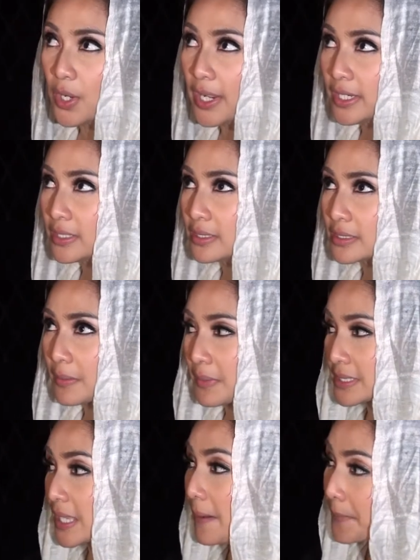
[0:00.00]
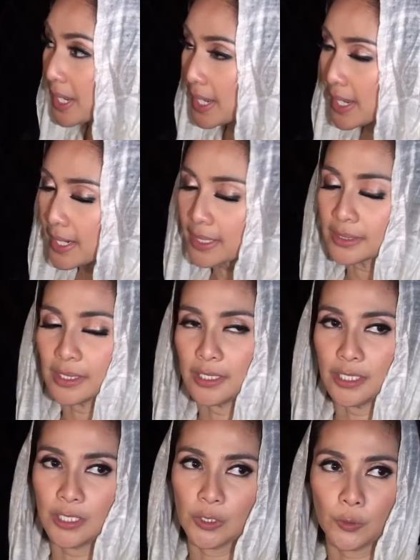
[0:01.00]
didoain sama-sama
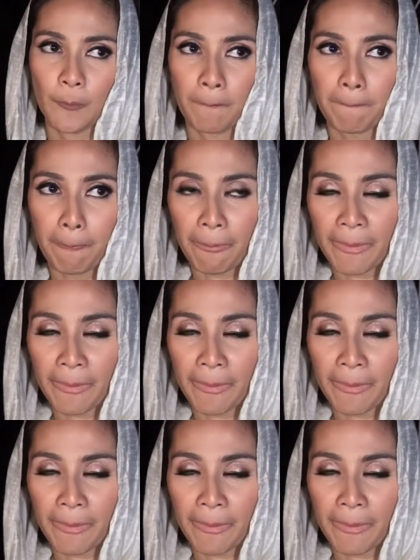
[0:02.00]
katanya gitu.